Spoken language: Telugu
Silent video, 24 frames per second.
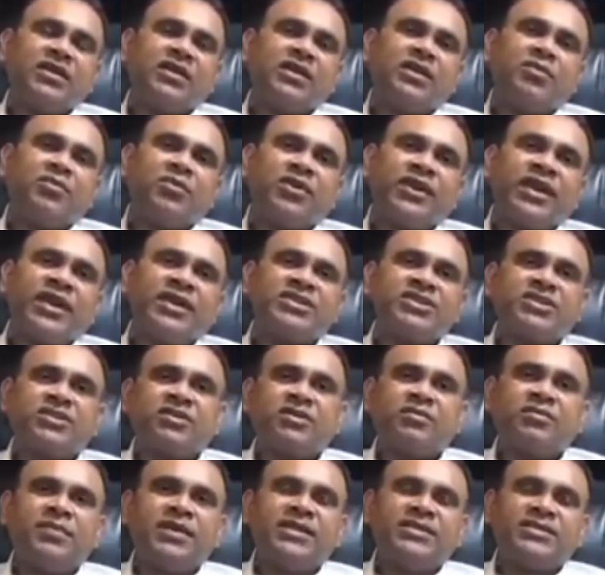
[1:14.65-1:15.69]
ఇప్పుడు నేచర్
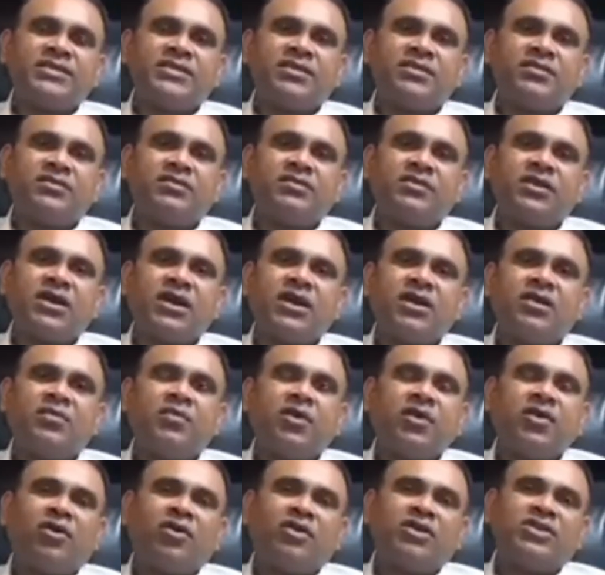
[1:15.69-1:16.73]
మెడిసిన్ కరెంట్
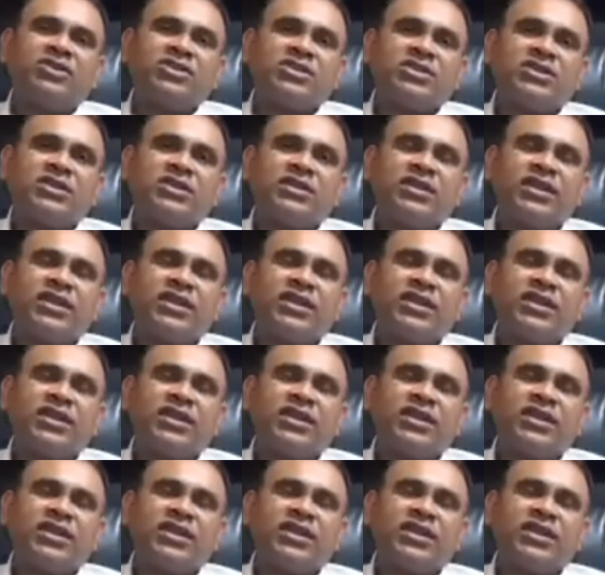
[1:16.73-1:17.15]
బయాలజీ